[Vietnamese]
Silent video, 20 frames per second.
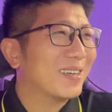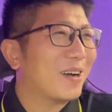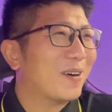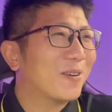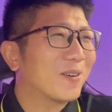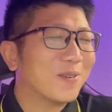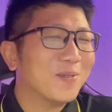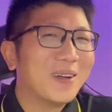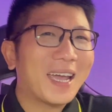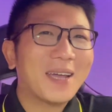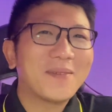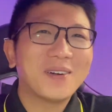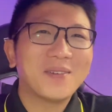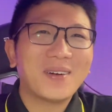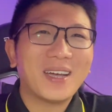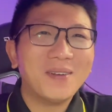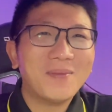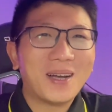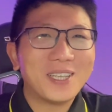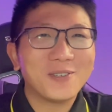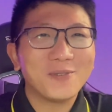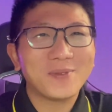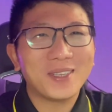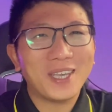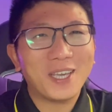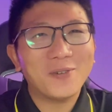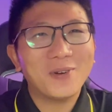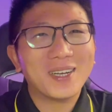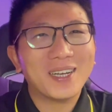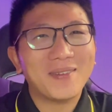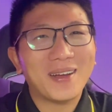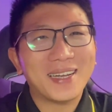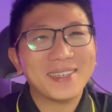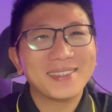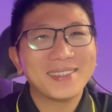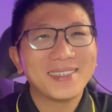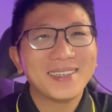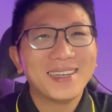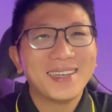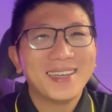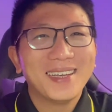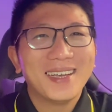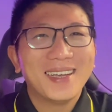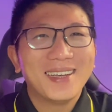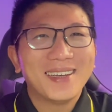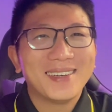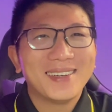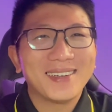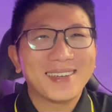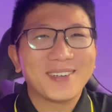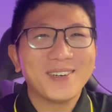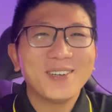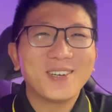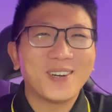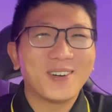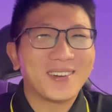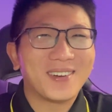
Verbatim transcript: đâu cũng hai mươi mấy ba chục triệu á các bạn rồi cuối cùng